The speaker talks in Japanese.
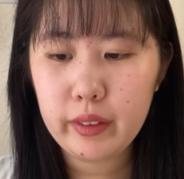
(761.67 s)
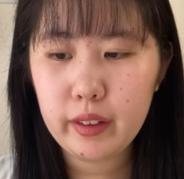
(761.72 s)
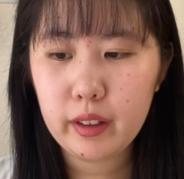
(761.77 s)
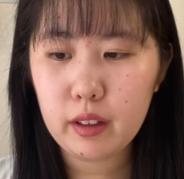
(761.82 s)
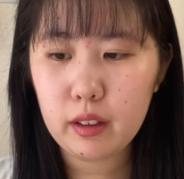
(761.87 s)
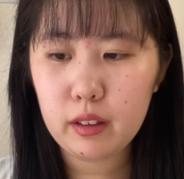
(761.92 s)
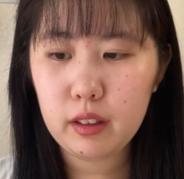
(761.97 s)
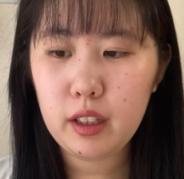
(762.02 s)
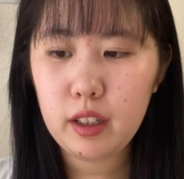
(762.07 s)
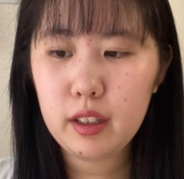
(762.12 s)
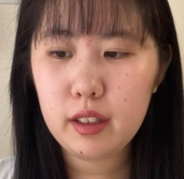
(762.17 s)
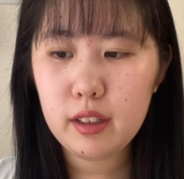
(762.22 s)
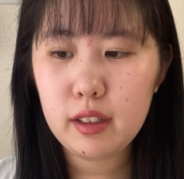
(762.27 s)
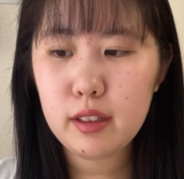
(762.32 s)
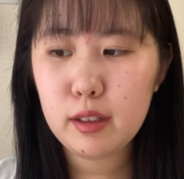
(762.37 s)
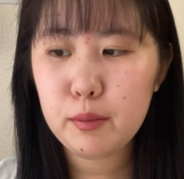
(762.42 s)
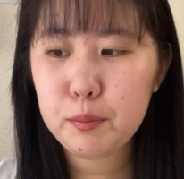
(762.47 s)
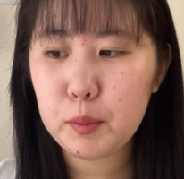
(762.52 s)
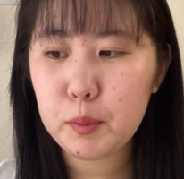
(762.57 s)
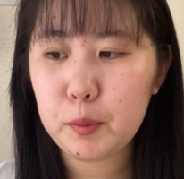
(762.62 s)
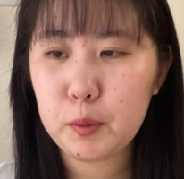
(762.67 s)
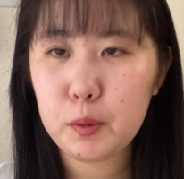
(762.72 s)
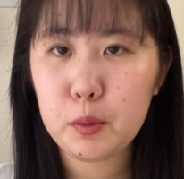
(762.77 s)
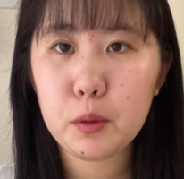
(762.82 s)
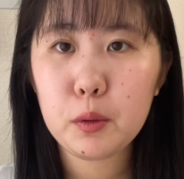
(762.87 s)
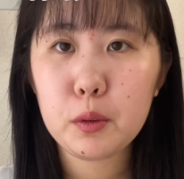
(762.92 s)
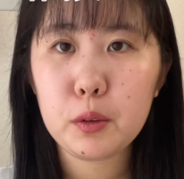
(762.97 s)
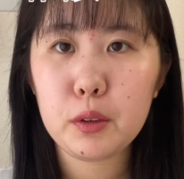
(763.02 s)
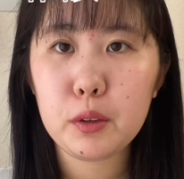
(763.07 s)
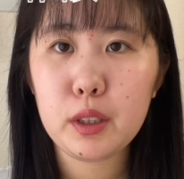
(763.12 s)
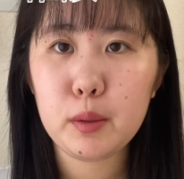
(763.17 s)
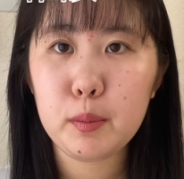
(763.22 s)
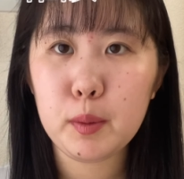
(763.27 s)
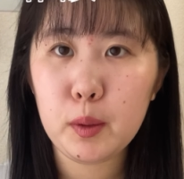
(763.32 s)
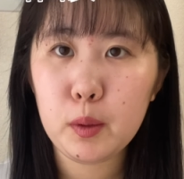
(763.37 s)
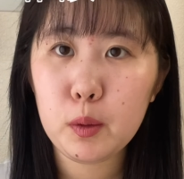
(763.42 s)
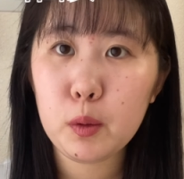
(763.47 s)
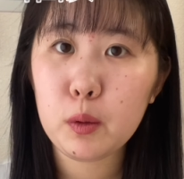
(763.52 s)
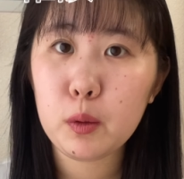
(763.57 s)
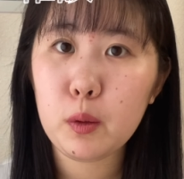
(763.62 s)
なんか平成ジャンプもすごく自
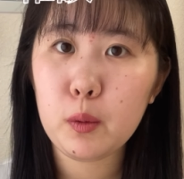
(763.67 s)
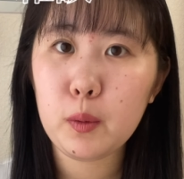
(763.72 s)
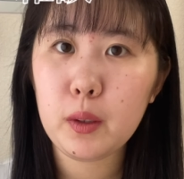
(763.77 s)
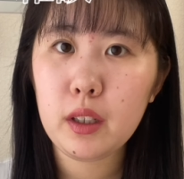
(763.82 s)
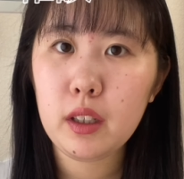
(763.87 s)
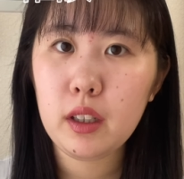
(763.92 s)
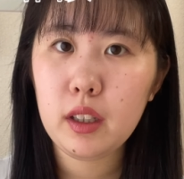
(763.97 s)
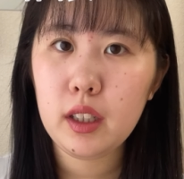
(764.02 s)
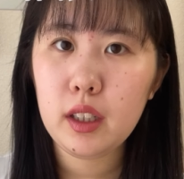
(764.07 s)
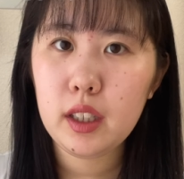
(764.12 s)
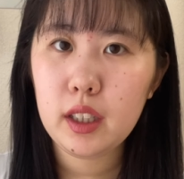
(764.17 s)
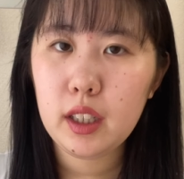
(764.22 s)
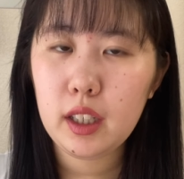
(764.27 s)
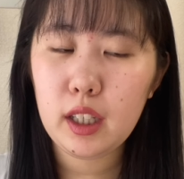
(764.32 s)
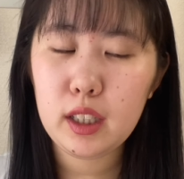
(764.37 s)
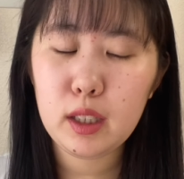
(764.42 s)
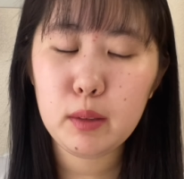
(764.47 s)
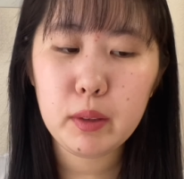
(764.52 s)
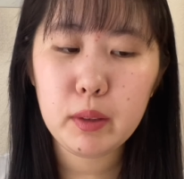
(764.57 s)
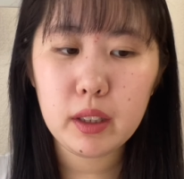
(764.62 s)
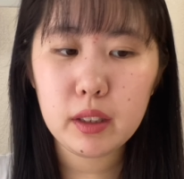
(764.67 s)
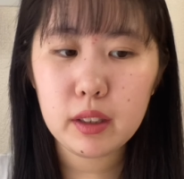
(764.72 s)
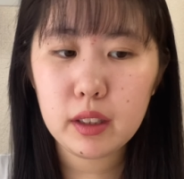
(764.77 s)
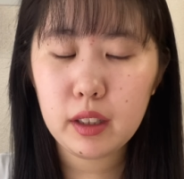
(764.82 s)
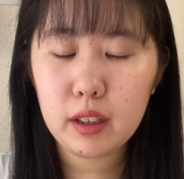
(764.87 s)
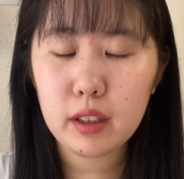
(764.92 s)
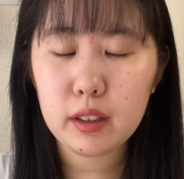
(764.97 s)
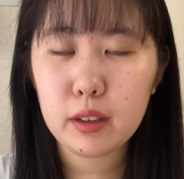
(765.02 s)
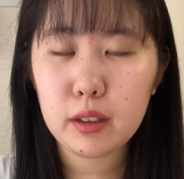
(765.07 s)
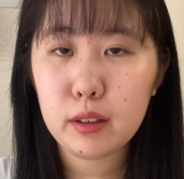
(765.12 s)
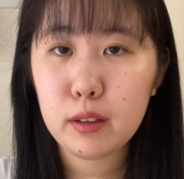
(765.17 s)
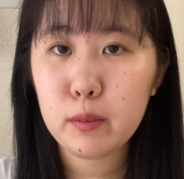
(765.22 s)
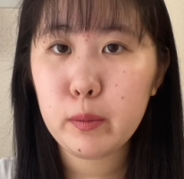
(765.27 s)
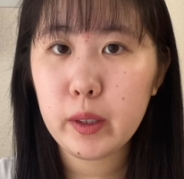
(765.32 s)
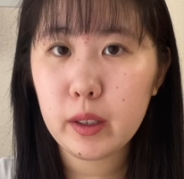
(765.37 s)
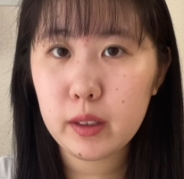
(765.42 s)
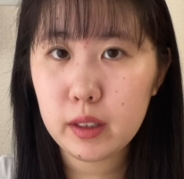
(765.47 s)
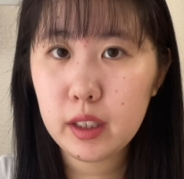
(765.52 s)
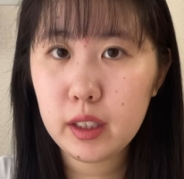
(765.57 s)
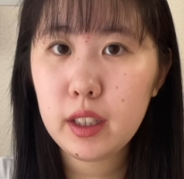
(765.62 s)
分にとっては初めて好きになった
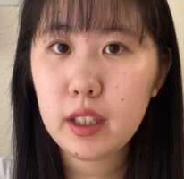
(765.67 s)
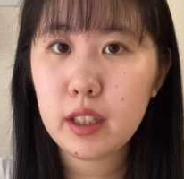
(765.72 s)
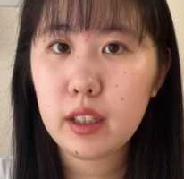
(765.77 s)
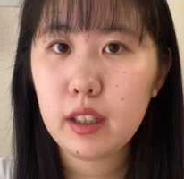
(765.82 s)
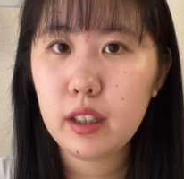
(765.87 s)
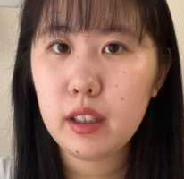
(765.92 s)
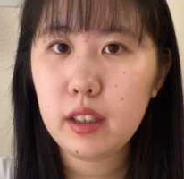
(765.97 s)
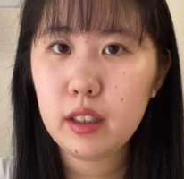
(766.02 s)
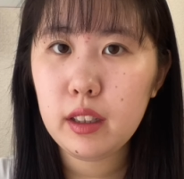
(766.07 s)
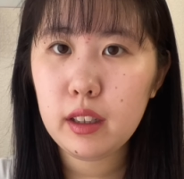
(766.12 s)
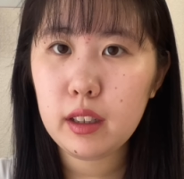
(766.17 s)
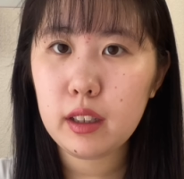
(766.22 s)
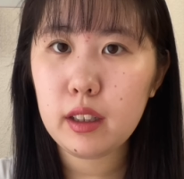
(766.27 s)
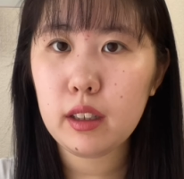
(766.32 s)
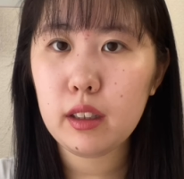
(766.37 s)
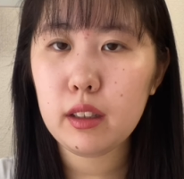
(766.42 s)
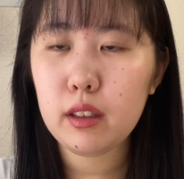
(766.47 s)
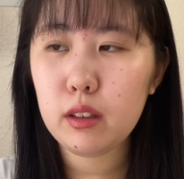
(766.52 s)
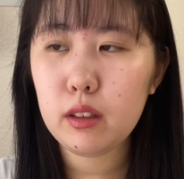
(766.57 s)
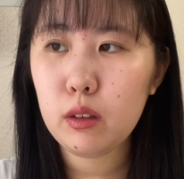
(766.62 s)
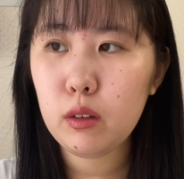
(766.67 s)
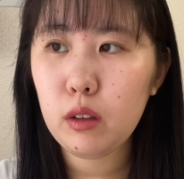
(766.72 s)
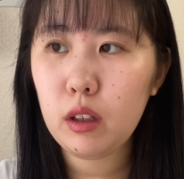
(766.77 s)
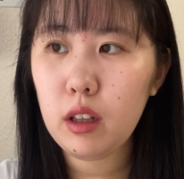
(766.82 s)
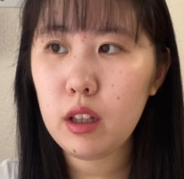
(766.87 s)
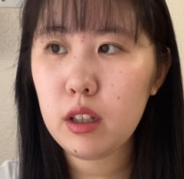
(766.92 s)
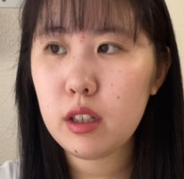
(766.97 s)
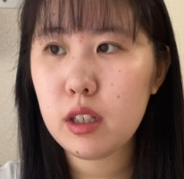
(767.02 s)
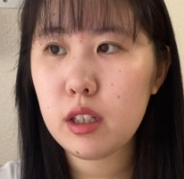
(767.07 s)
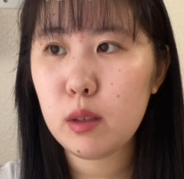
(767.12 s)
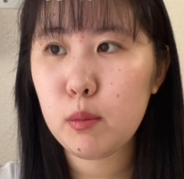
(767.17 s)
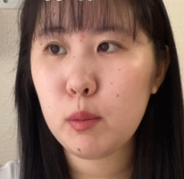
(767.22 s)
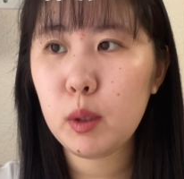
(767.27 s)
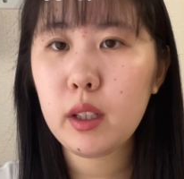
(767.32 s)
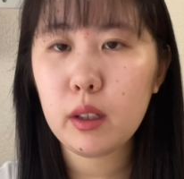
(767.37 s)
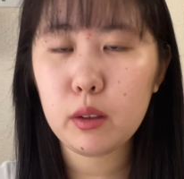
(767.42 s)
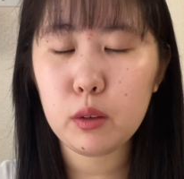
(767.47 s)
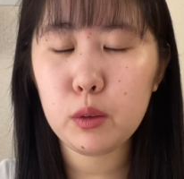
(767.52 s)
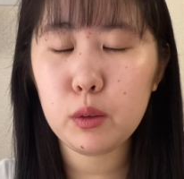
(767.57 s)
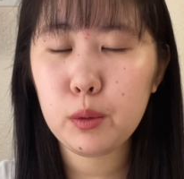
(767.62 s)
グループだし、なんか嵐
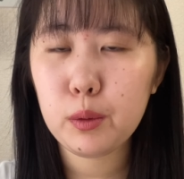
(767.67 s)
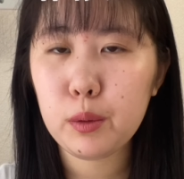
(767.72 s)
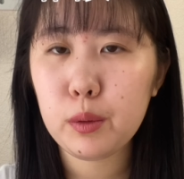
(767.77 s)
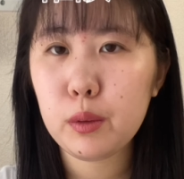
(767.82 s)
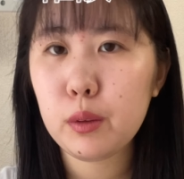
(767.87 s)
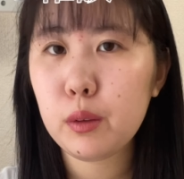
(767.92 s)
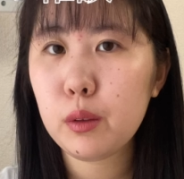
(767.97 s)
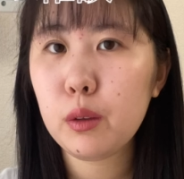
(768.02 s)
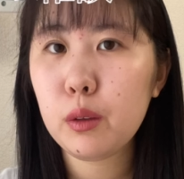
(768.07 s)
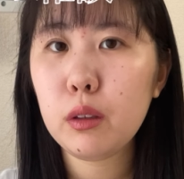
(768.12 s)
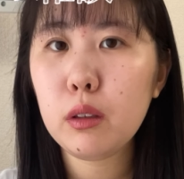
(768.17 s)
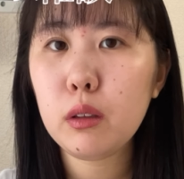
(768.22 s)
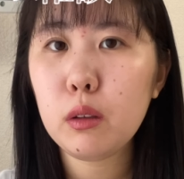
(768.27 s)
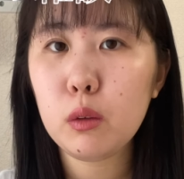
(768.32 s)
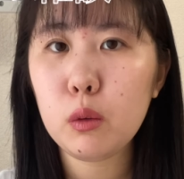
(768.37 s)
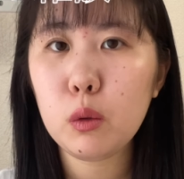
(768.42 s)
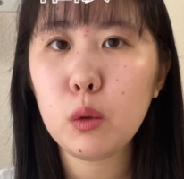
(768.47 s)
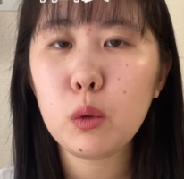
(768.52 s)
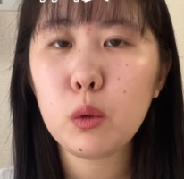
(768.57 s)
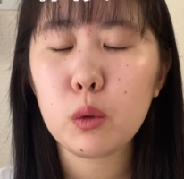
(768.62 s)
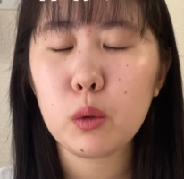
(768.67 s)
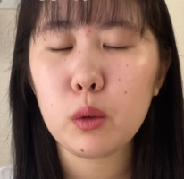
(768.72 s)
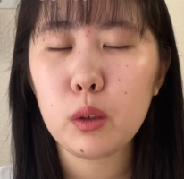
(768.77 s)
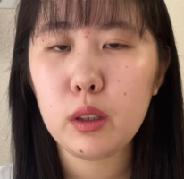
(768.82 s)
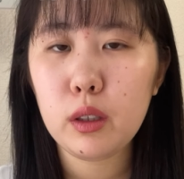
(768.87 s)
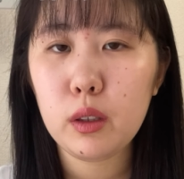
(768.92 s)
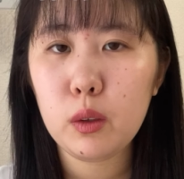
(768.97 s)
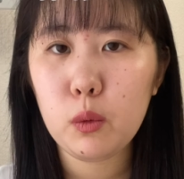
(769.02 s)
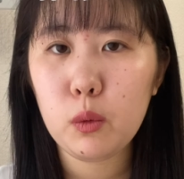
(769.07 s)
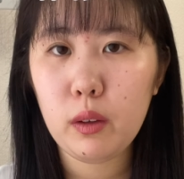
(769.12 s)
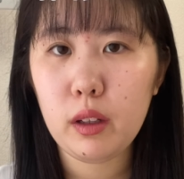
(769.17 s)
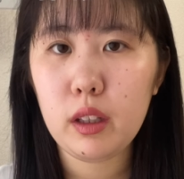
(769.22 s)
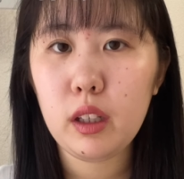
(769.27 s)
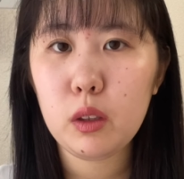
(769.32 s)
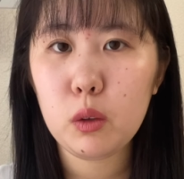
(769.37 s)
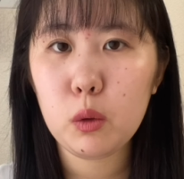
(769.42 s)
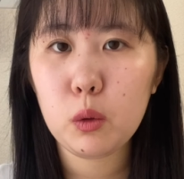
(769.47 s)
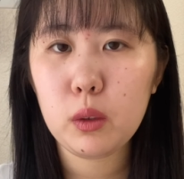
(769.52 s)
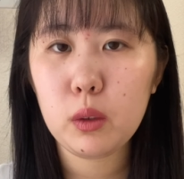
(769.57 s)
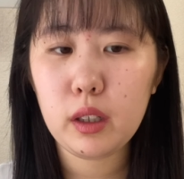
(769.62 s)
みたくずっと
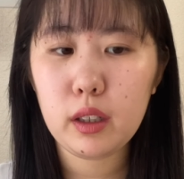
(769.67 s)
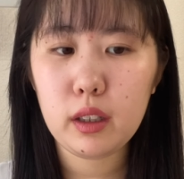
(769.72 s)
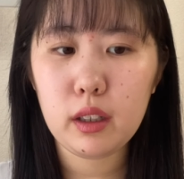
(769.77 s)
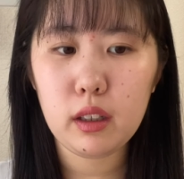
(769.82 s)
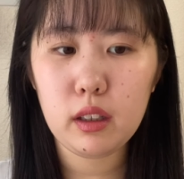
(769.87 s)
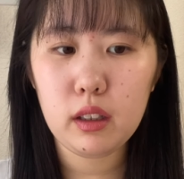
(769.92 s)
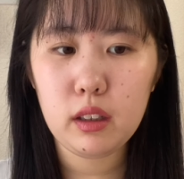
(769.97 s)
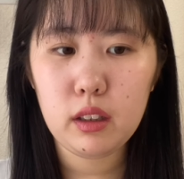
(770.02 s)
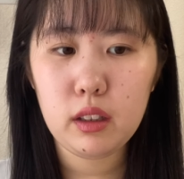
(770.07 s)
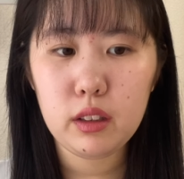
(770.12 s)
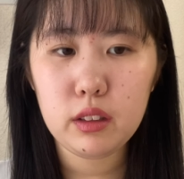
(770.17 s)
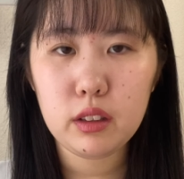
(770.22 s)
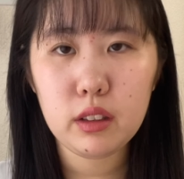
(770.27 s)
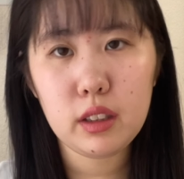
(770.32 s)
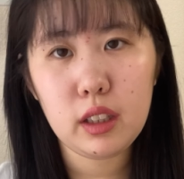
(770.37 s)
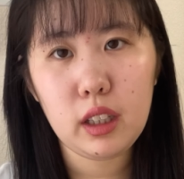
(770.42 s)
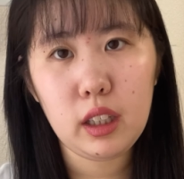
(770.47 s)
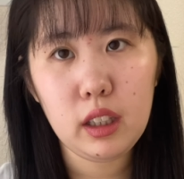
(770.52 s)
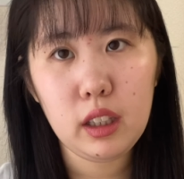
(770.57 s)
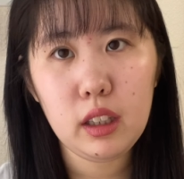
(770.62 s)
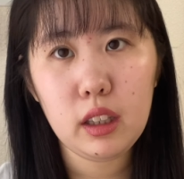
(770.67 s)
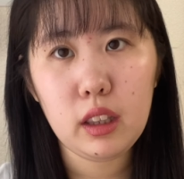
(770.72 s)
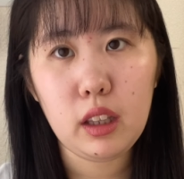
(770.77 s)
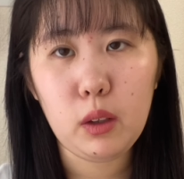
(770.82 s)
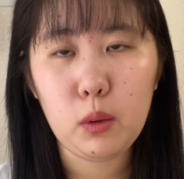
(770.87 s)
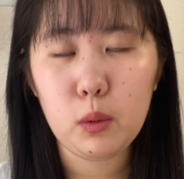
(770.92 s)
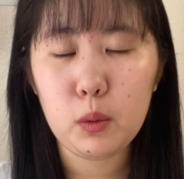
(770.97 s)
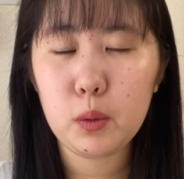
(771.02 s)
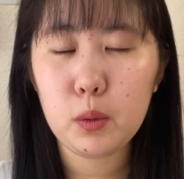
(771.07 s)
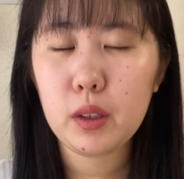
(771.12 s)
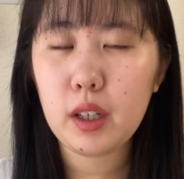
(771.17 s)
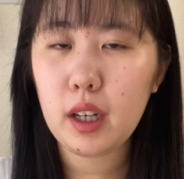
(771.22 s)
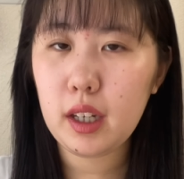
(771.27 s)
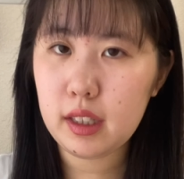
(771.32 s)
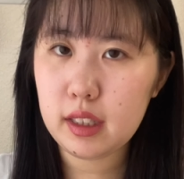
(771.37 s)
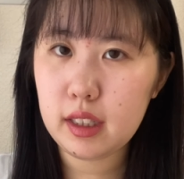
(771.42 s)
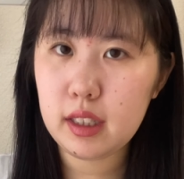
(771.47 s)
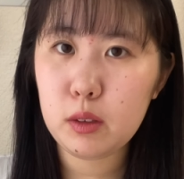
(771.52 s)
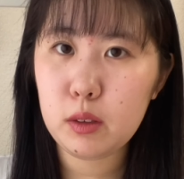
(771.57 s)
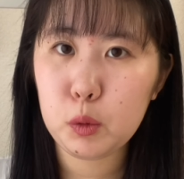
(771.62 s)
割となんか好きっていう
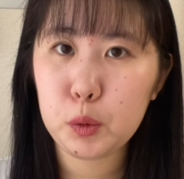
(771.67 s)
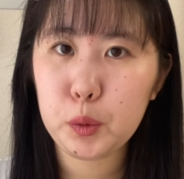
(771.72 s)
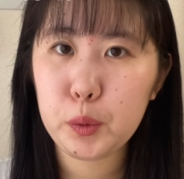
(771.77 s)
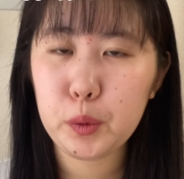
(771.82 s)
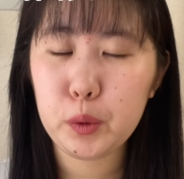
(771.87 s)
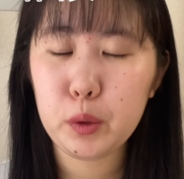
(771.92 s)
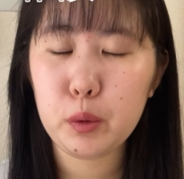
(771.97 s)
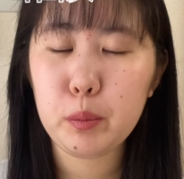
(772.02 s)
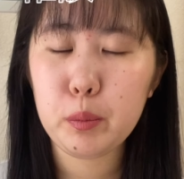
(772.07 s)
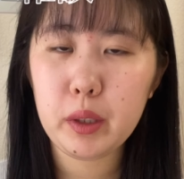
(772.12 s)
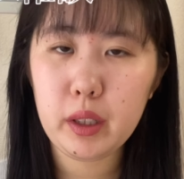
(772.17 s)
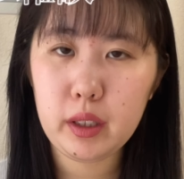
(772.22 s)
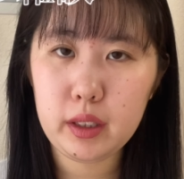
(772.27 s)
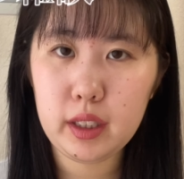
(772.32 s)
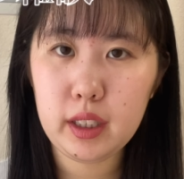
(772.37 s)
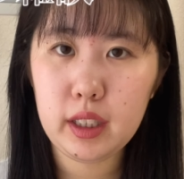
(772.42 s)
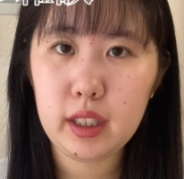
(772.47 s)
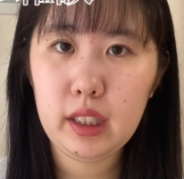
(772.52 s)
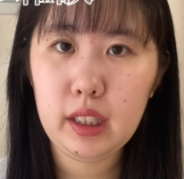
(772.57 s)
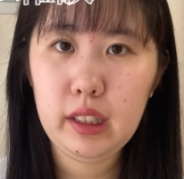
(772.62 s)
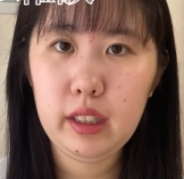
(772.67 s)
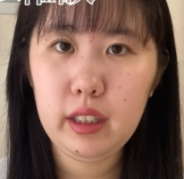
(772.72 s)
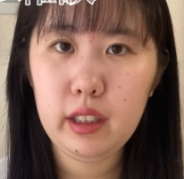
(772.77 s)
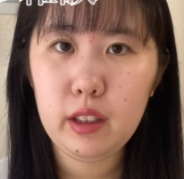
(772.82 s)
感じのグループだし、